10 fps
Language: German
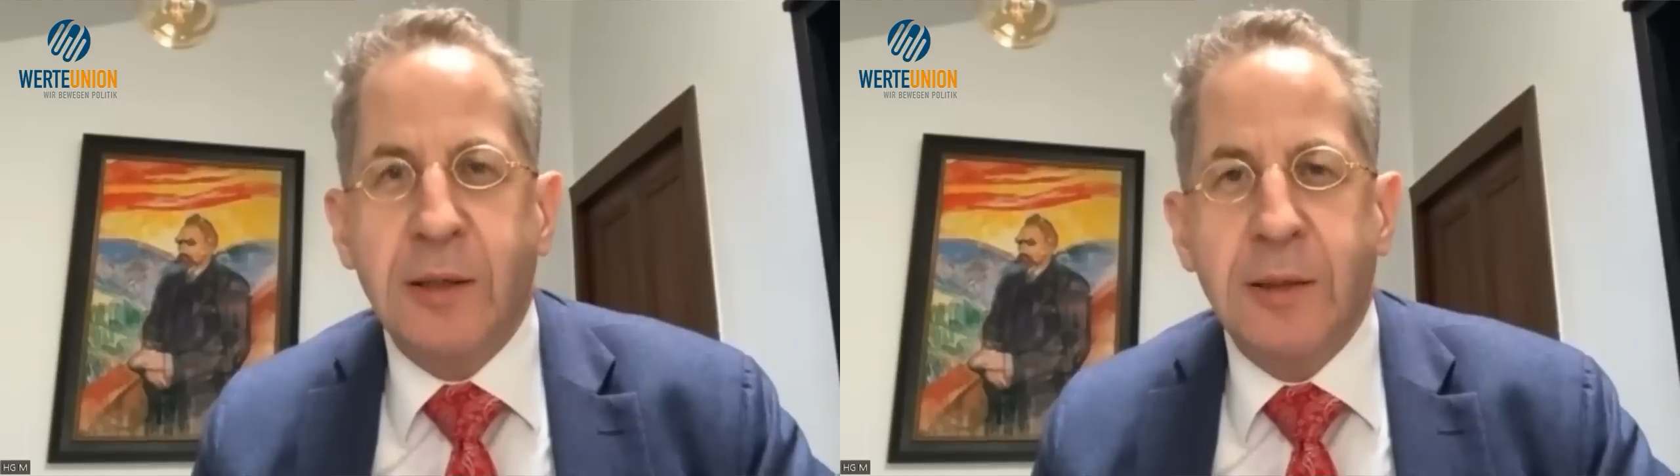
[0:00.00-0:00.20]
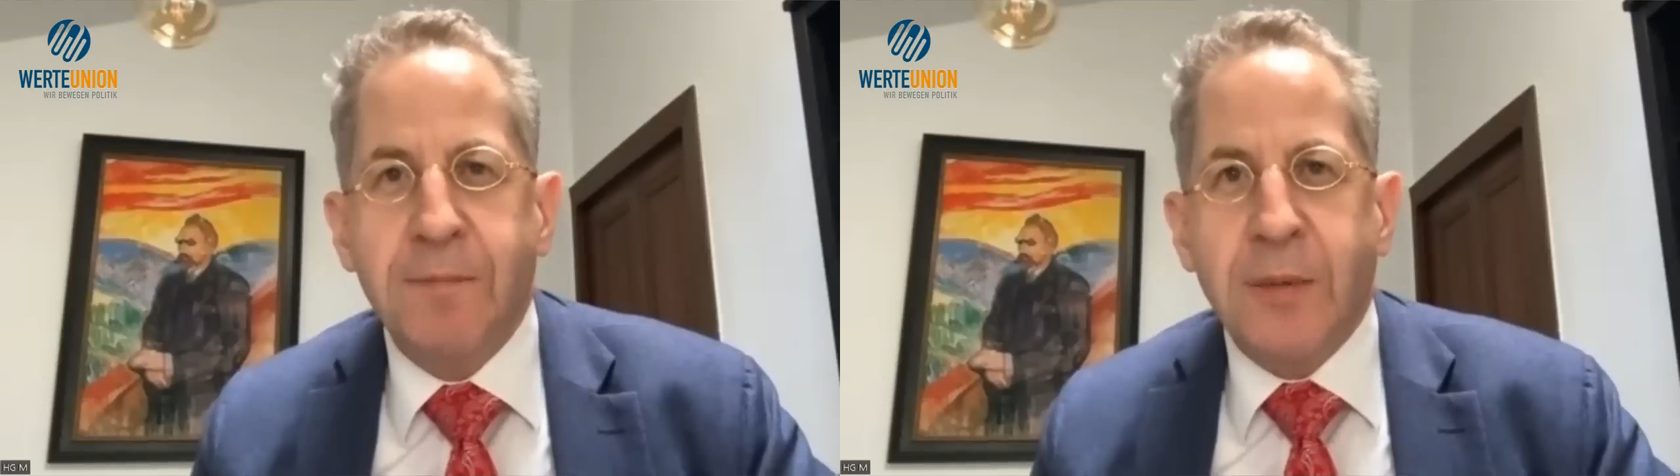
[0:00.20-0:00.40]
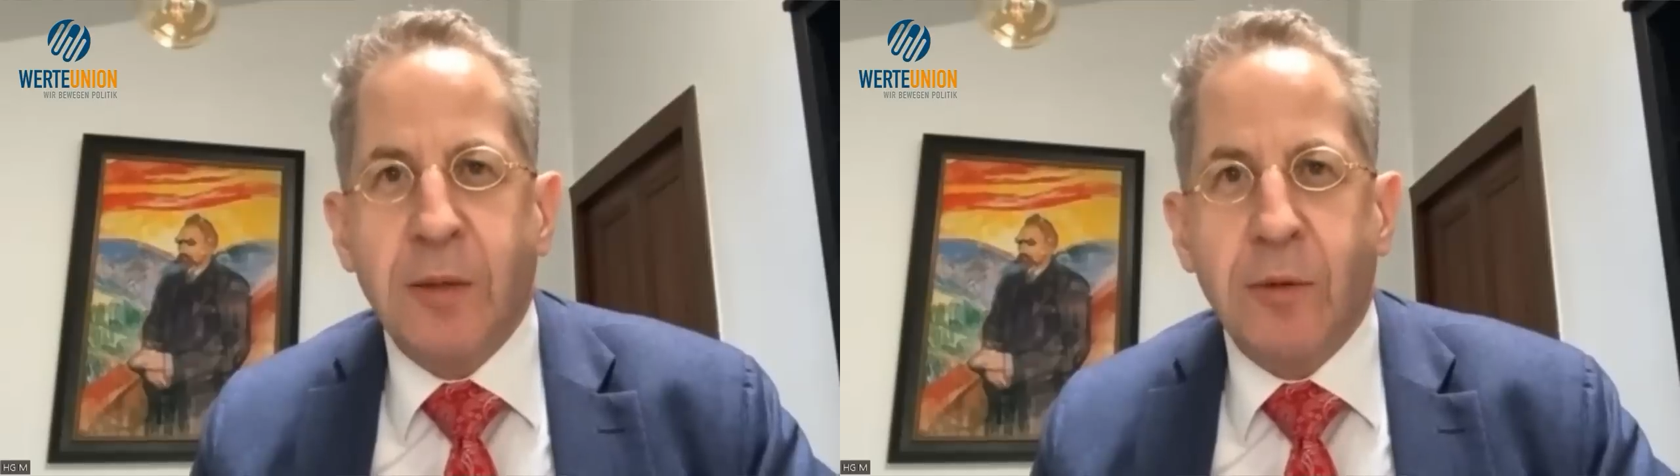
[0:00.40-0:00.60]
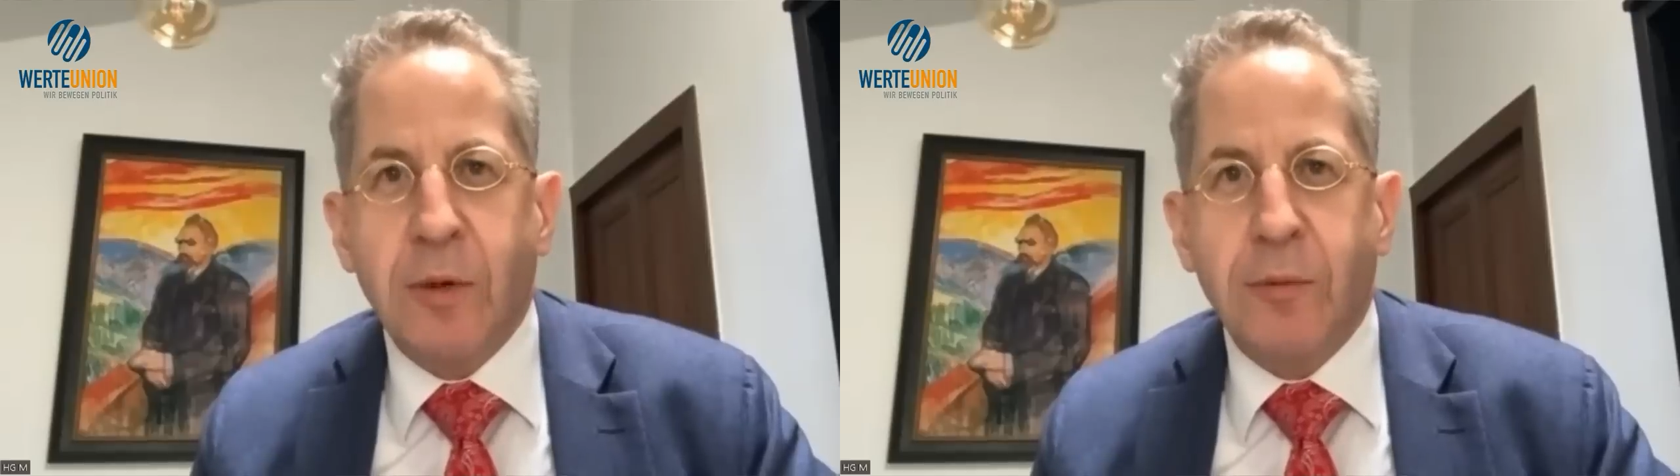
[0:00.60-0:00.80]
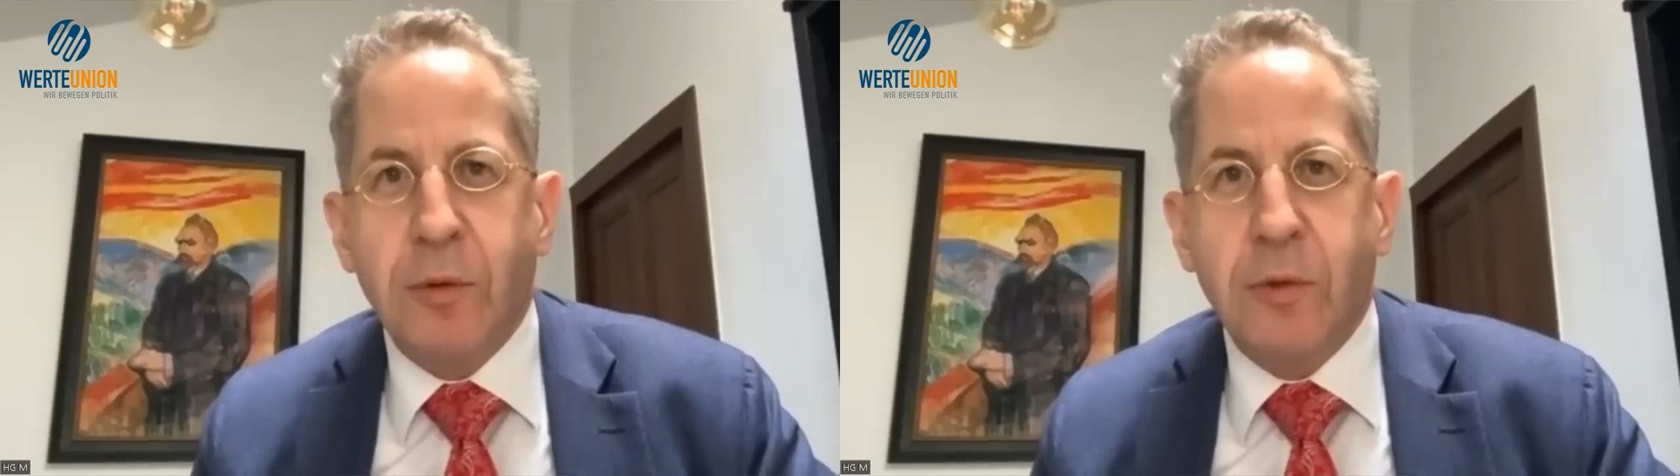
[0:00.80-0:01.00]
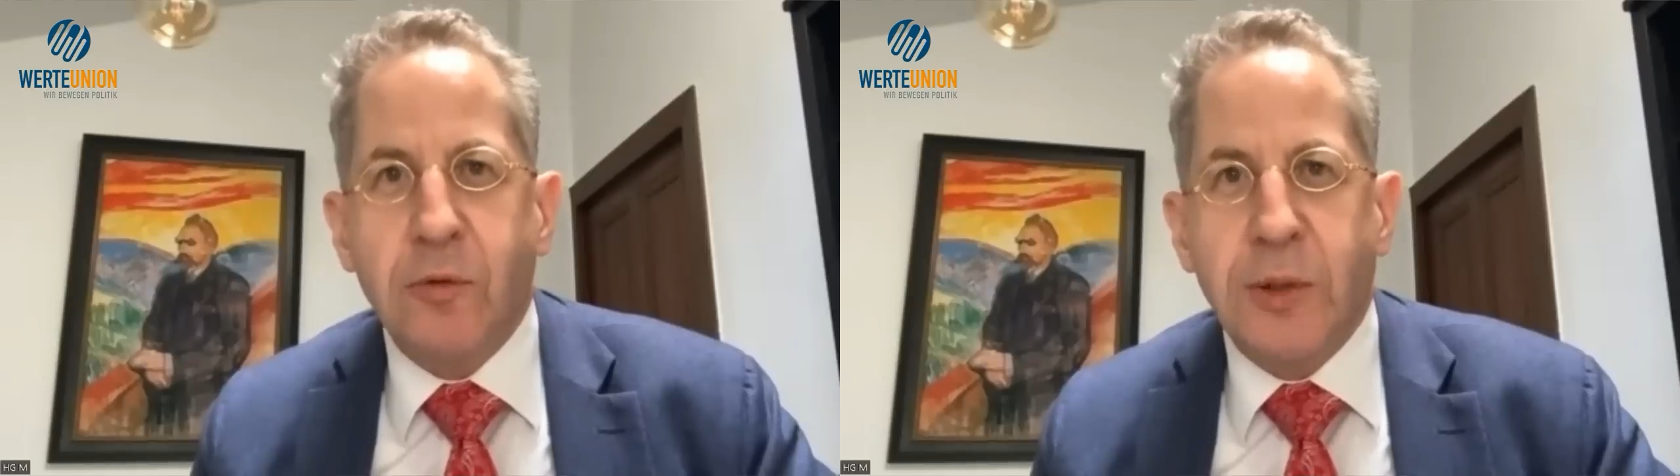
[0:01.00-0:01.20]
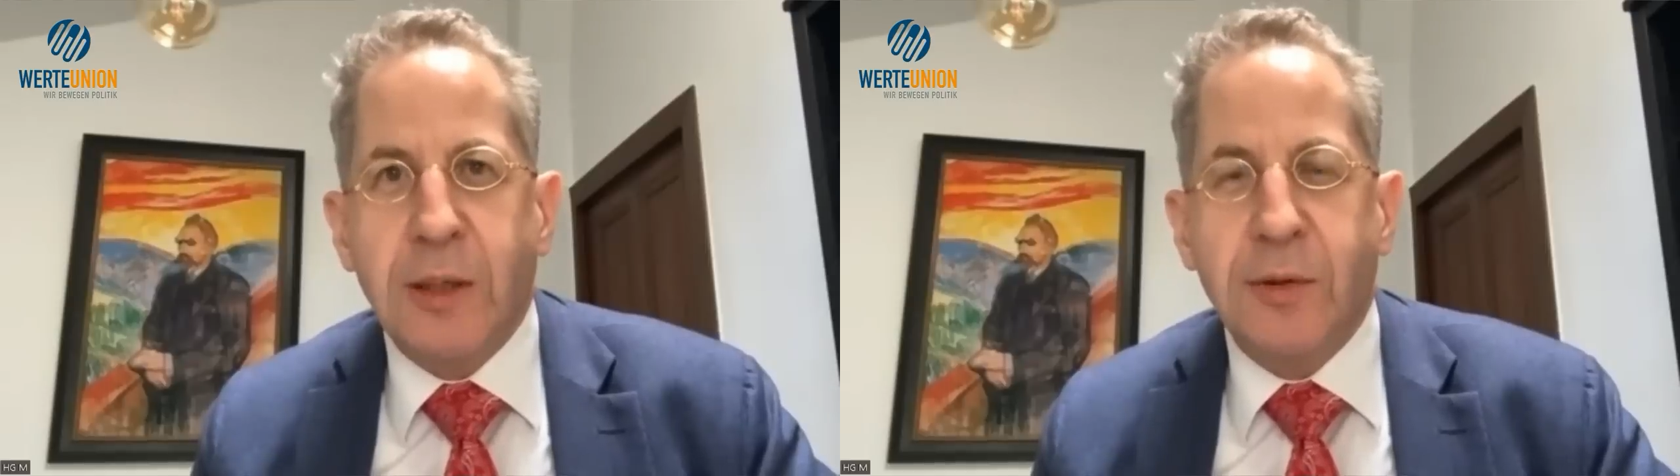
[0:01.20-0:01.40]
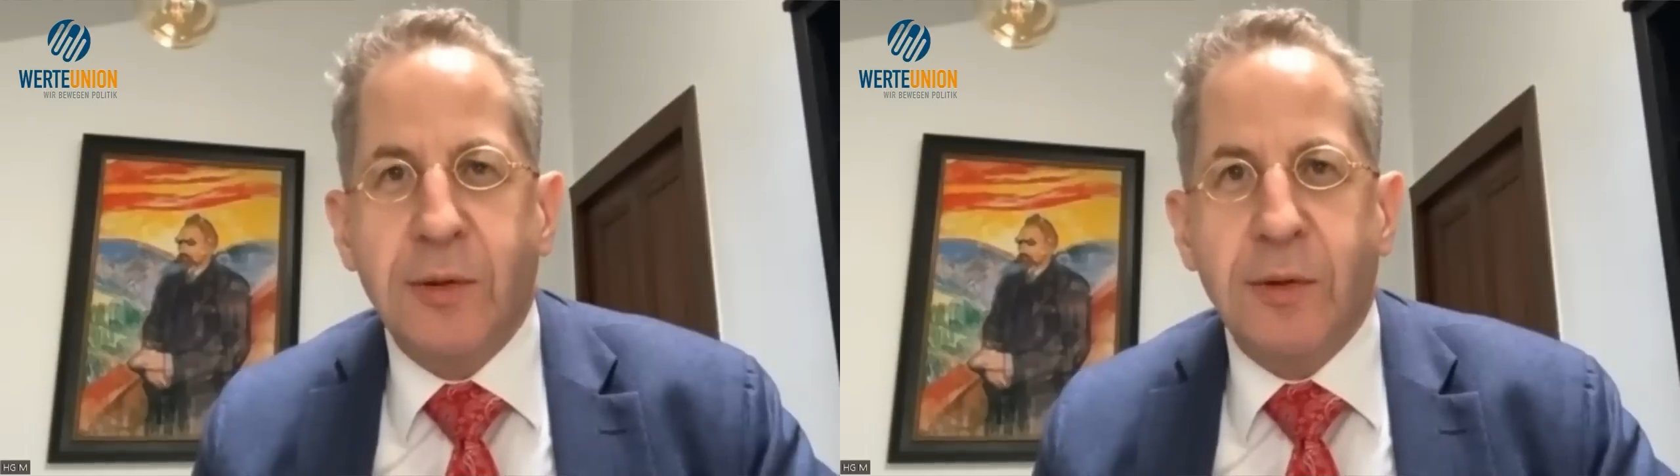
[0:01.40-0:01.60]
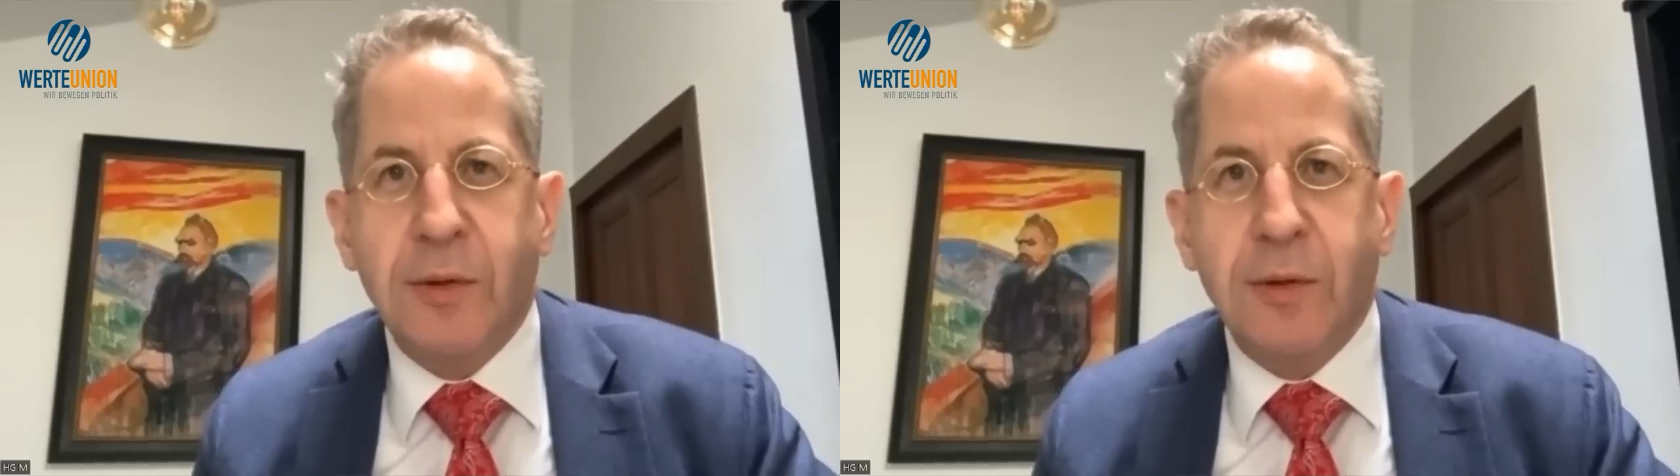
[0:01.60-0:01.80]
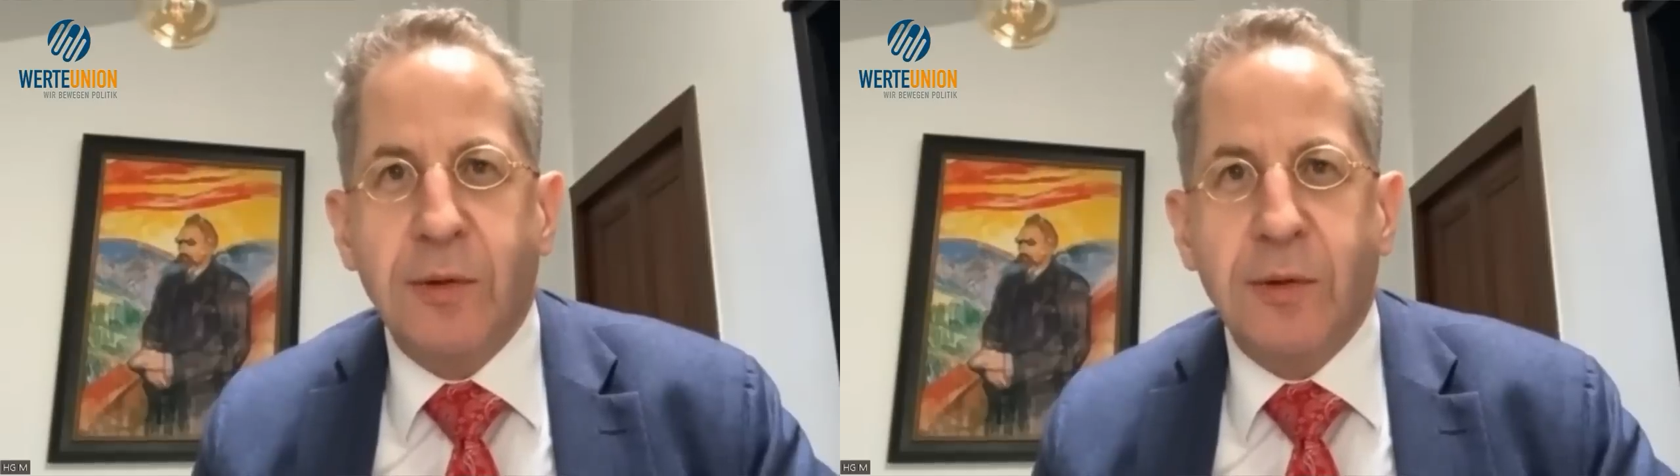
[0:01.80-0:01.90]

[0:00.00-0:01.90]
sondern wollten Journalisten sich